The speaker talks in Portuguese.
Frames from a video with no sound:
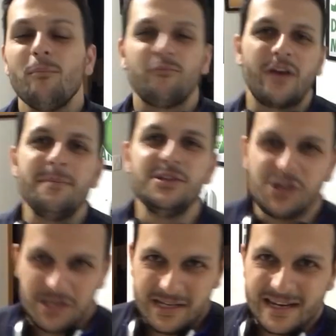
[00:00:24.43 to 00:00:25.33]
Óbvio que é
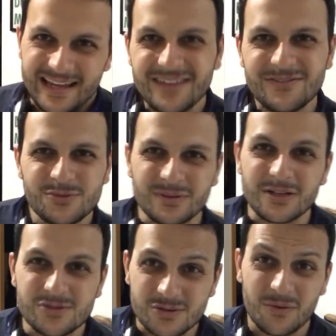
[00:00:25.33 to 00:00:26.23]
mentira, ninguém estava
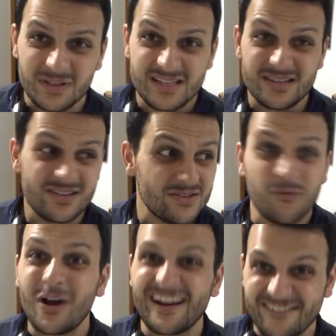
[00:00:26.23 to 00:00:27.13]
escutando som e decide se eu
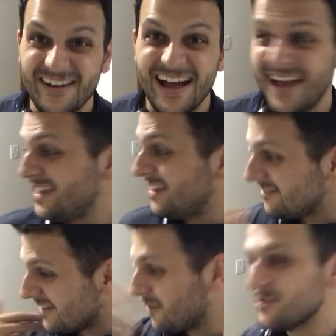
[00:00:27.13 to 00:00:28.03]
vou gravar e
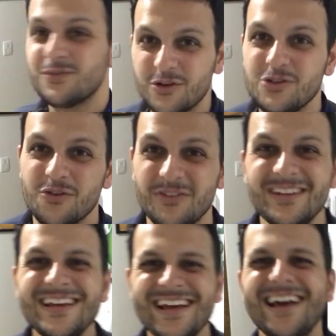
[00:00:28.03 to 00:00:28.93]
vai com os fones de ouvido.
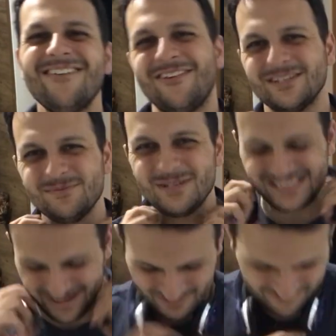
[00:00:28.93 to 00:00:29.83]
Não, eu quis
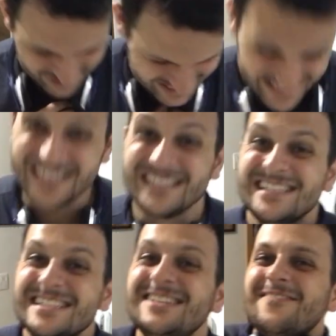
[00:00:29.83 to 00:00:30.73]
mostrar para
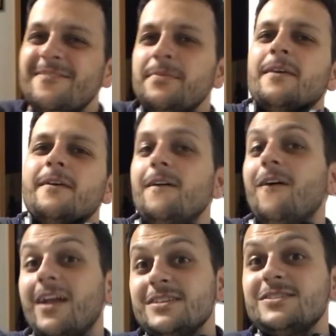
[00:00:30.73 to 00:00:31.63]
vocês Olha